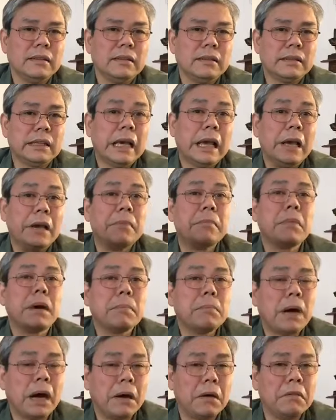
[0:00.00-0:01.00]
để
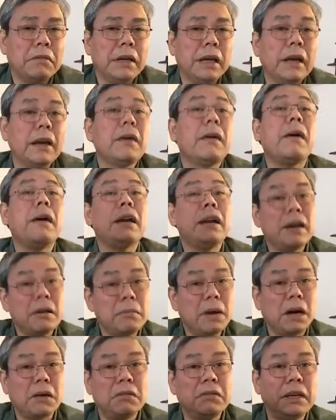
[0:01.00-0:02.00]
mà bảo vệ gọi là
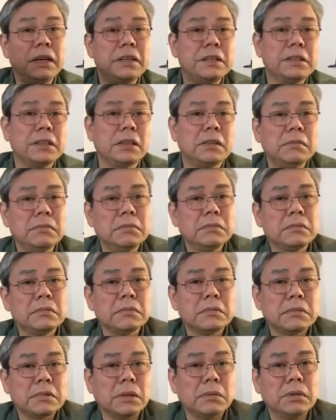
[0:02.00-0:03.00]
bảo vệ cho
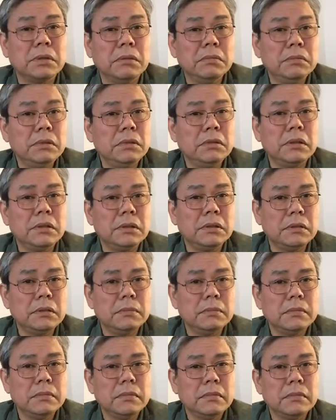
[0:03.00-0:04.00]
tổng thống Donald
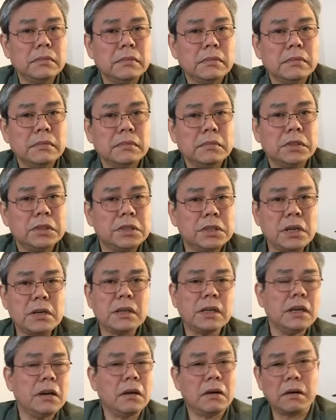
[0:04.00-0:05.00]
Trump. Thì
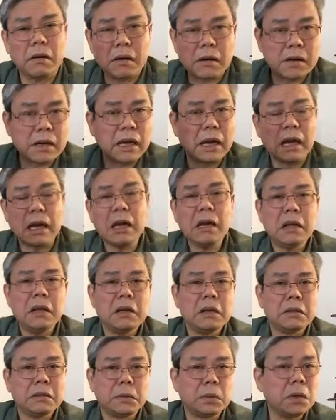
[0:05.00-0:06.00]
trước đây họ đã
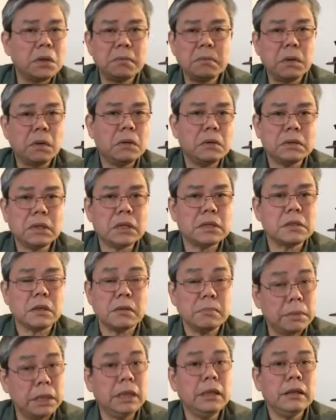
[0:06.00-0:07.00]
tuyên bố rất
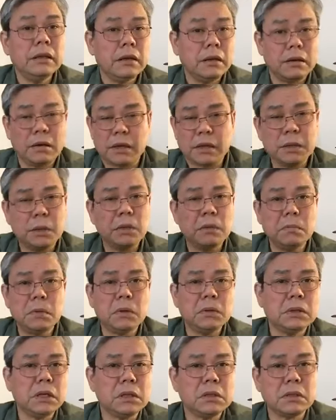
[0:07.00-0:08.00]
rõ Mỹ, họ đã tuyên
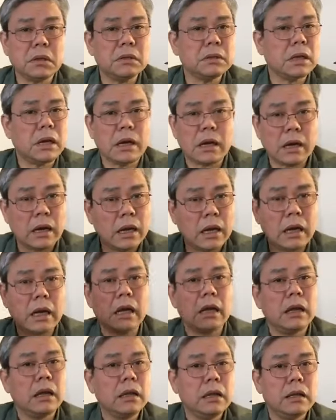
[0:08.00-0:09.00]
bố rất rõ ràng
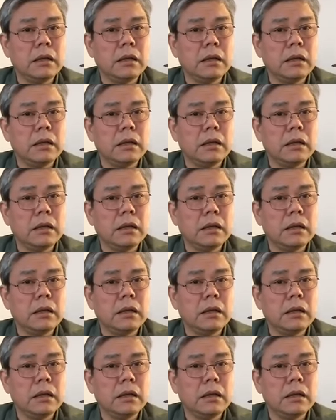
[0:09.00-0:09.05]
là